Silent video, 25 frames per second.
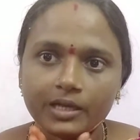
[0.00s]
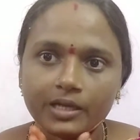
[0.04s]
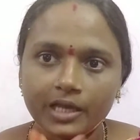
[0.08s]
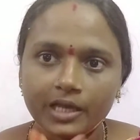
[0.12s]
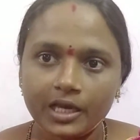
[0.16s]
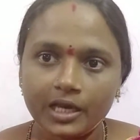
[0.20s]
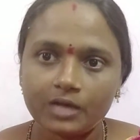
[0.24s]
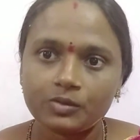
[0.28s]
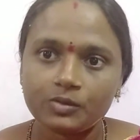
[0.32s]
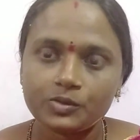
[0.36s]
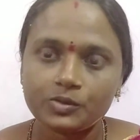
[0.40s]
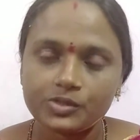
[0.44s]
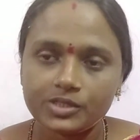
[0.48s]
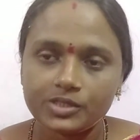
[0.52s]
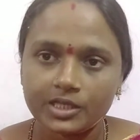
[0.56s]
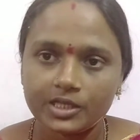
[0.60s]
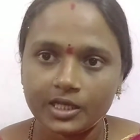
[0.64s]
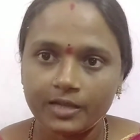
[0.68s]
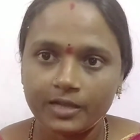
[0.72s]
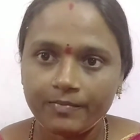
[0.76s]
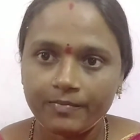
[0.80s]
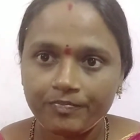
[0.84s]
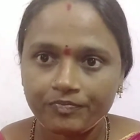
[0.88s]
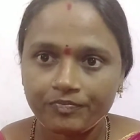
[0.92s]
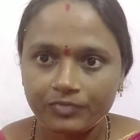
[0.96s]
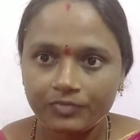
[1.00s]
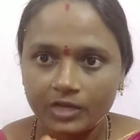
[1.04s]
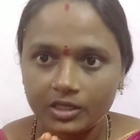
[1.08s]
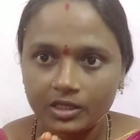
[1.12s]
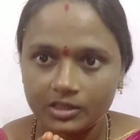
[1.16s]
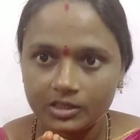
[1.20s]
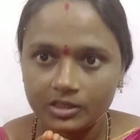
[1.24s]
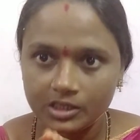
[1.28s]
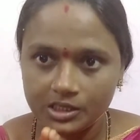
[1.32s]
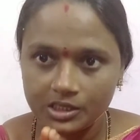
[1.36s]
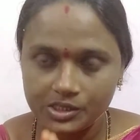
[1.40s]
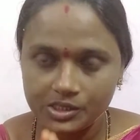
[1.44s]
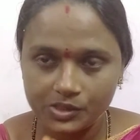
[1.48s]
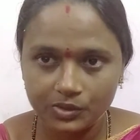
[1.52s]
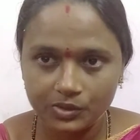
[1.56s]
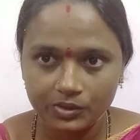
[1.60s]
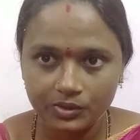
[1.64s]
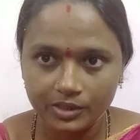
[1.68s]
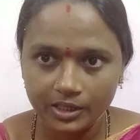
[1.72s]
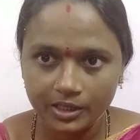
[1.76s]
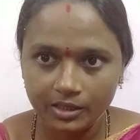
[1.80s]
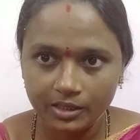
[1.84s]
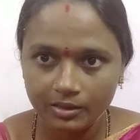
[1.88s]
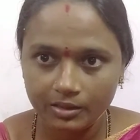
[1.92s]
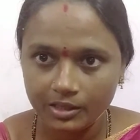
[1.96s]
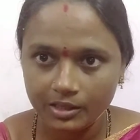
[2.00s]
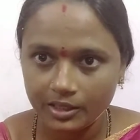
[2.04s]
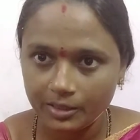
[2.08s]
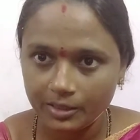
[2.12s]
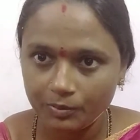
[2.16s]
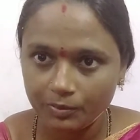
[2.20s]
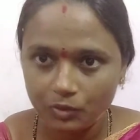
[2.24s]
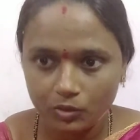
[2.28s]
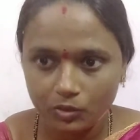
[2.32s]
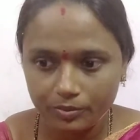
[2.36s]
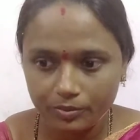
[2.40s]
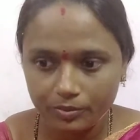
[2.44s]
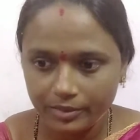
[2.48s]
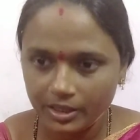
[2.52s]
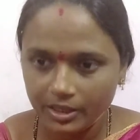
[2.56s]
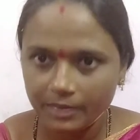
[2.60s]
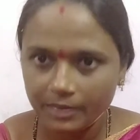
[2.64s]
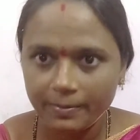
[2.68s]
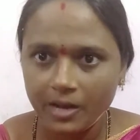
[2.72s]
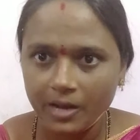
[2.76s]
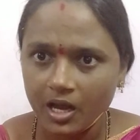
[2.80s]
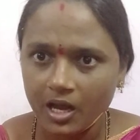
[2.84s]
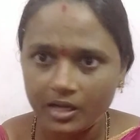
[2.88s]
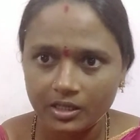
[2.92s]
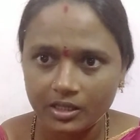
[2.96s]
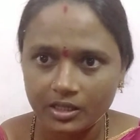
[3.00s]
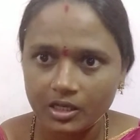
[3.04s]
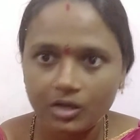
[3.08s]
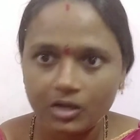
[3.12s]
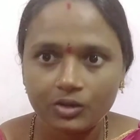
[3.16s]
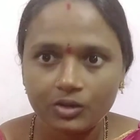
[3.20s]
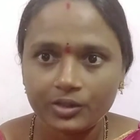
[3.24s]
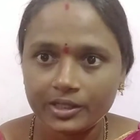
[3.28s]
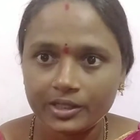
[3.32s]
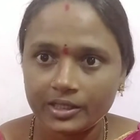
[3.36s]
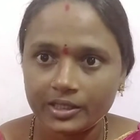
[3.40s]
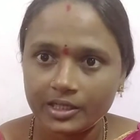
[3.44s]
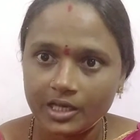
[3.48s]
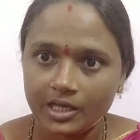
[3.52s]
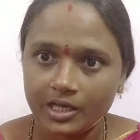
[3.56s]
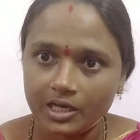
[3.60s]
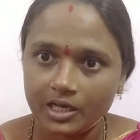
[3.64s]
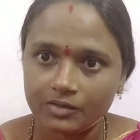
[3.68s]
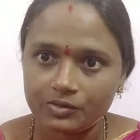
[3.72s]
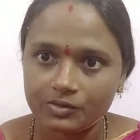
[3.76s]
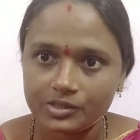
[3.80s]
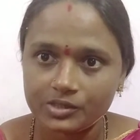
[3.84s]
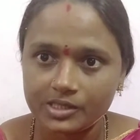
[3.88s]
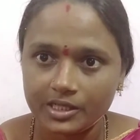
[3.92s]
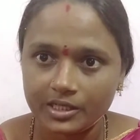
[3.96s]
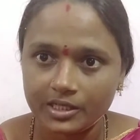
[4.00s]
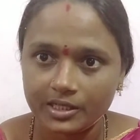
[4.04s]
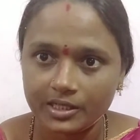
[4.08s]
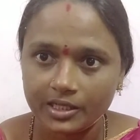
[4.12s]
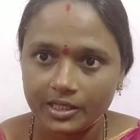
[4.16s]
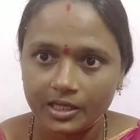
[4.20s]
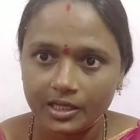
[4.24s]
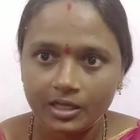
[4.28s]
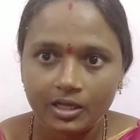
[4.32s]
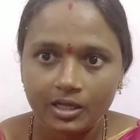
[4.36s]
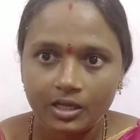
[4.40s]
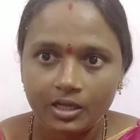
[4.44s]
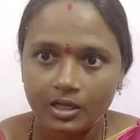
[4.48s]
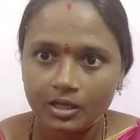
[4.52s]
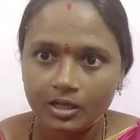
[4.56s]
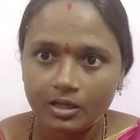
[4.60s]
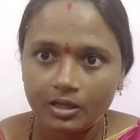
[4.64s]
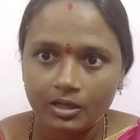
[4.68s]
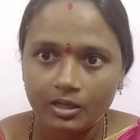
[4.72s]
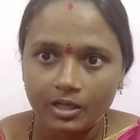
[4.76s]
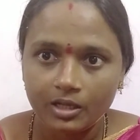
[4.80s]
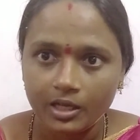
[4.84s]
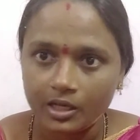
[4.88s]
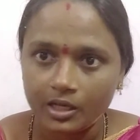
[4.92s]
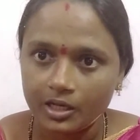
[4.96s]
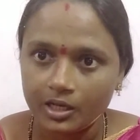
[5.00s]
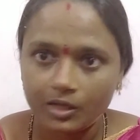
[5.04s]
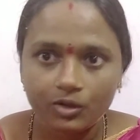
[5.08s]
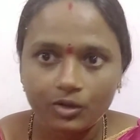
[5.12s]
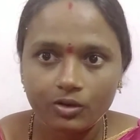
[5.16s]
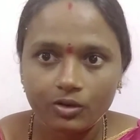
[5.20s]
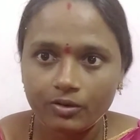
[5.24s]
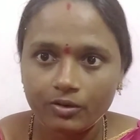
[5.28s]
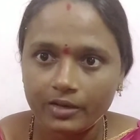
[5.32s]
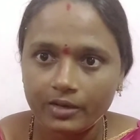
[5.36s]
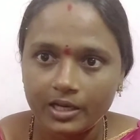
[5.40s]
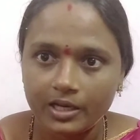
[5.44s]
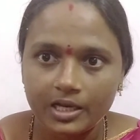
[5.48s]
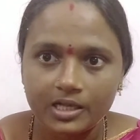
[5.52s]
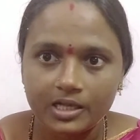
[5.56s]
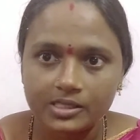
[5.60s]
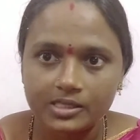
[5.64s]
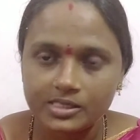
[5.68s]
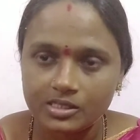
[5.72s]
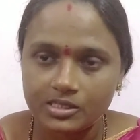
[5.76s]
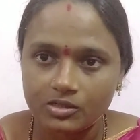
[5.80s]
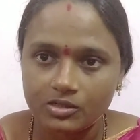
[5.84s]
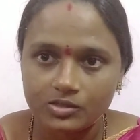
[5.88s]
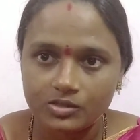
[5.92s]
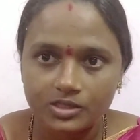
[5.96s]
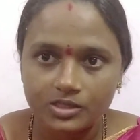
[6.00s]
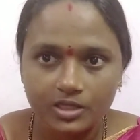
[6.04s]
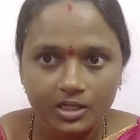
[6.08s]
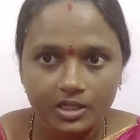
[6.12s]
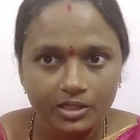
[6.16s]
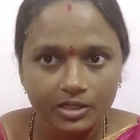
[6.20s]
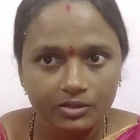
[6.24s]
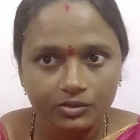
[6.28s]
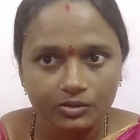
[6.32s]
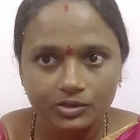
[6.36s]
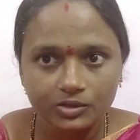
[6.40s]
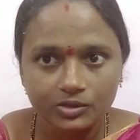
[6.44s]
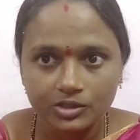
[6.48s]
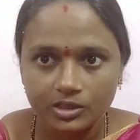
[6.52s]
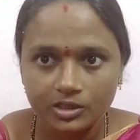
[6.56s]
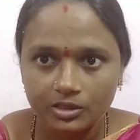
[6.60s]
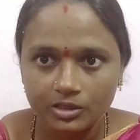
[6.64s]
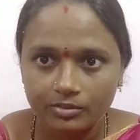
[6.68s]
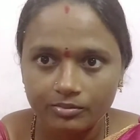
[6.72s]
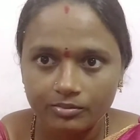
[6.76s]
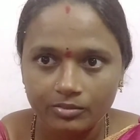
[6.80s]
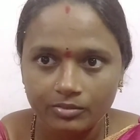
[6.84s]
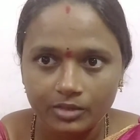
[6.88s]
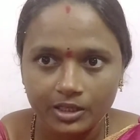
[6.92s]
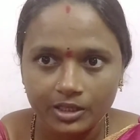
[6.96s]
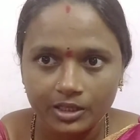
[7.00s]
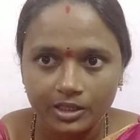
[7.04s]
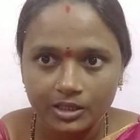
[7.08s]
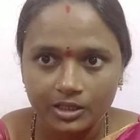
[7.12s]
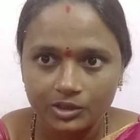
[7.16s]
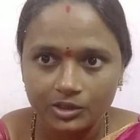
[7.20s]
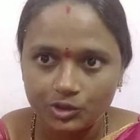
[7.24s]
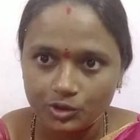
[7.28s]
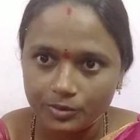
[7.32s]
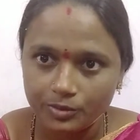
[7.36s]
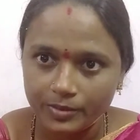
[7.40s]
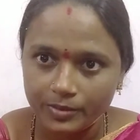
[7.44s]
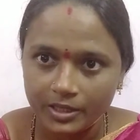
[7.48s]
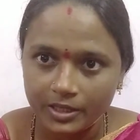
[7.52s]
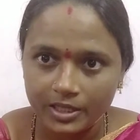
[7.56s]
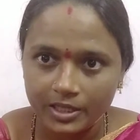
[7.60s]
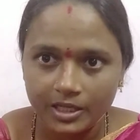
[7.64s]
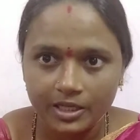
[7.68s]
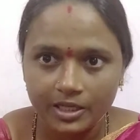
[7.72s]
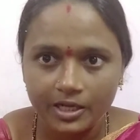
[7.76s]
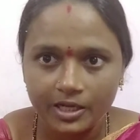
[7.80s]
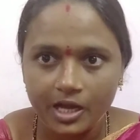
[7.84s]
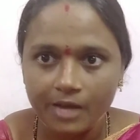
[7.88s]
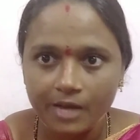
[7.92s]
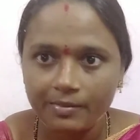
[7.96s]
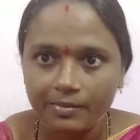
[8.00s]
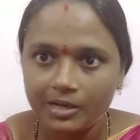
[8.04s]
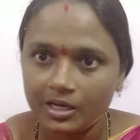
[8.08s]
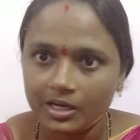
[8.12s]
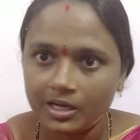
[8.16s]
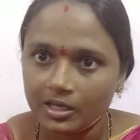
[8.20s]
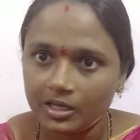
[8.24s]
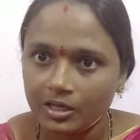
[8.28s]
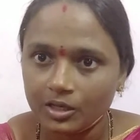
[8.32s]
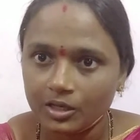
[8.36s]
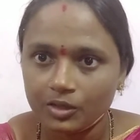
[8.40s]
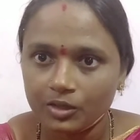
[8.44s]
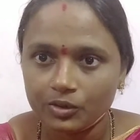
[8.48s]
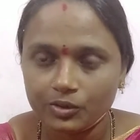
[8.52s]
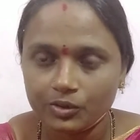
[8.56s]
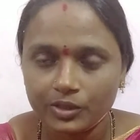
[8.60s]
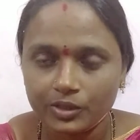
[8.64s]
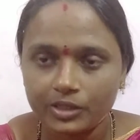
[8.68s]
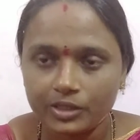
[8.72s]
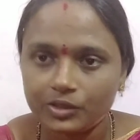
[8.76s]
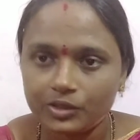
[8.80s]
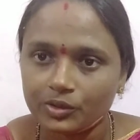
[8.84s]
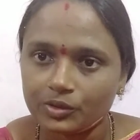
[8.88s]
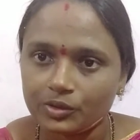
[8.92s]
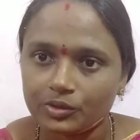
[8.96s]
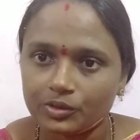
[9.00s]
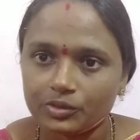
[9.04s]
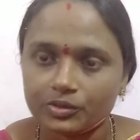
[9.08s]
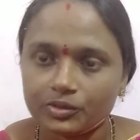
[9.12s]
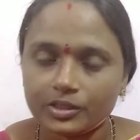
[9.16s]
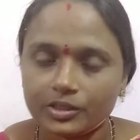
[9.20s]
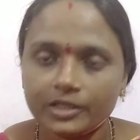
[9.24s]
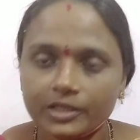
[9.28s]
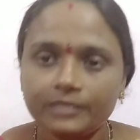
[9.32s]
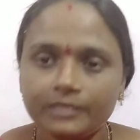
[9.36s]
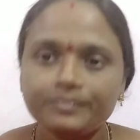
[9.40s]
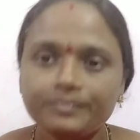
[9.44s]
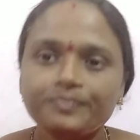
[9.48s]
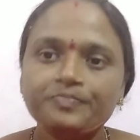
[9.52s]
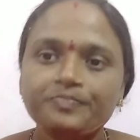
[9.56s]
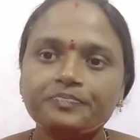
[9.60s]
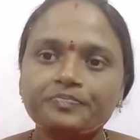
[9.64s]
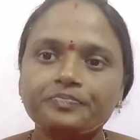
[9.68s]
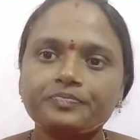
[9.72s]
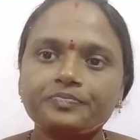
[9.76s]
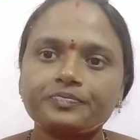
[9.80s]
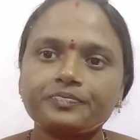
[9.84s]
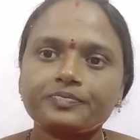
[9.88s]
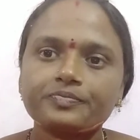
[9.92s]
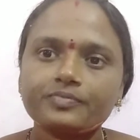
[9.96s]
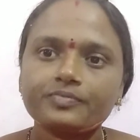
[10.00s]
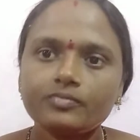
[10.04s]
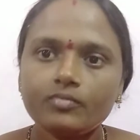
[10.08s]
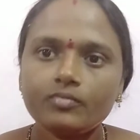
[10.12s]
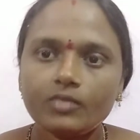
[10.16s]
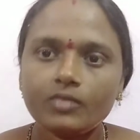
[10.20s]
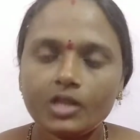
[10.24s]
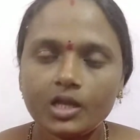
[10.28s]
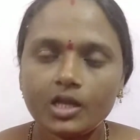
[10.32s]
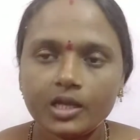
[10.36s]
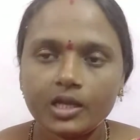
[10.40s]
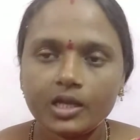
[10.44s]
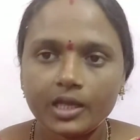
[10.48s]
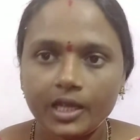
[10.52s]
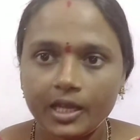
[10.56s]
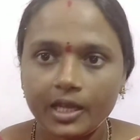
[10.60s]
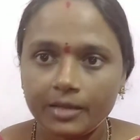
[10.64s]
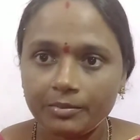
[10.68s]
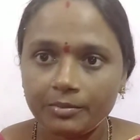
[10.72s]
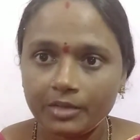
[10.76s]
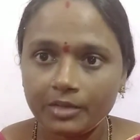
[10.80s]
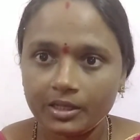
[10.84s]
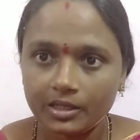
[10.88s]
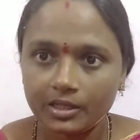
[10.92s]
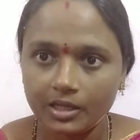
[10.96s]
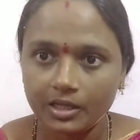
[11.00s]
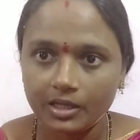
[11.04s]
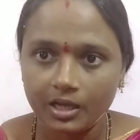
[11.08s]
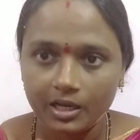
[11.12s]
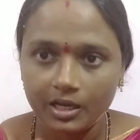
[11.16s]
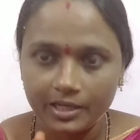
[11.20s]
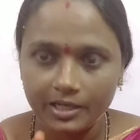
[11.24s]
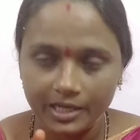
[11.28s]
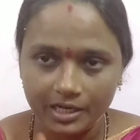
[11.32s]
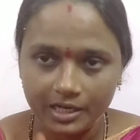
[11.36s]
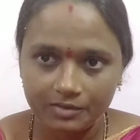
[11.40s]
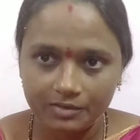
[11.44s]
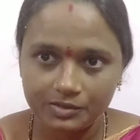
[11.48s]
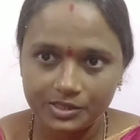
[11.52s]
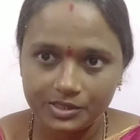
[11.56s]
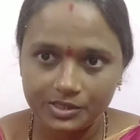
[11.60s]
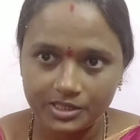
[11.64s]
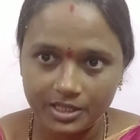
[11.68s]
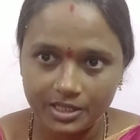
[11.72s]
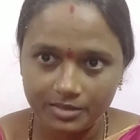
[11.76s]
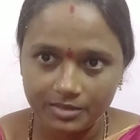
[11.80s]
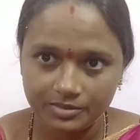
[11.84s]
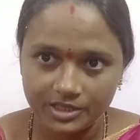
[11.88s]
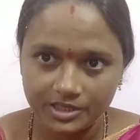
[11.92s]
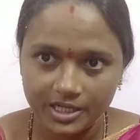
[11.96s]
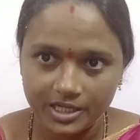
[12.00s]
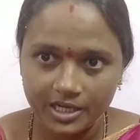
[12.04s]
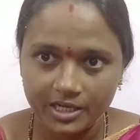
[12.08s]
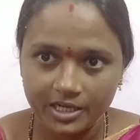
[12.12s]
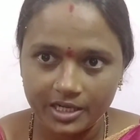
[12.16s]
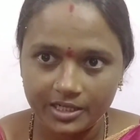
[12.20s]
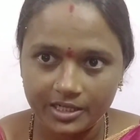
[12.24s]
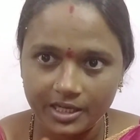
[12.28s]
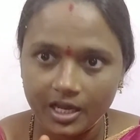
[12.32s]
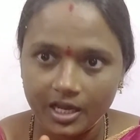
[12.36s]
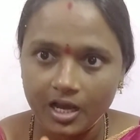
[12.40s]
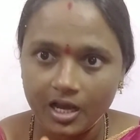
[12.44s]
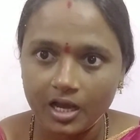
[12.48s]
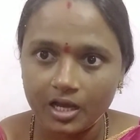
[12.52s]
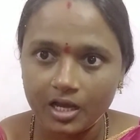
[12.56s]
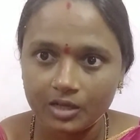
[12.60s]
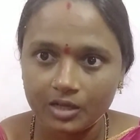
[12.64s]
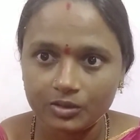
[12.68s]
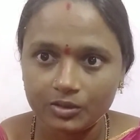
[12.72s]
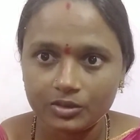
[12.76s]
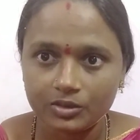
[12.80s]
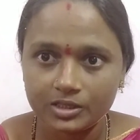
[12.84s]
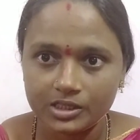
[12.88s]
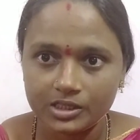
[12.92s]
నేల ఉసిరి తీసుకొని అంటే భూమి మీద పారుతా ఉంటుంది నేల ఉసిరి అంటే ఎక్కడికో వెళ్ళాల్సిన అవసరం లేదు మన చుట్టుపక్కల గ్రామాలలో కూడా దొరుకుతుంది ఏం ఆ నెల వస్తున్నాయి ఏం చేయాలంటే ఆ ఆకులు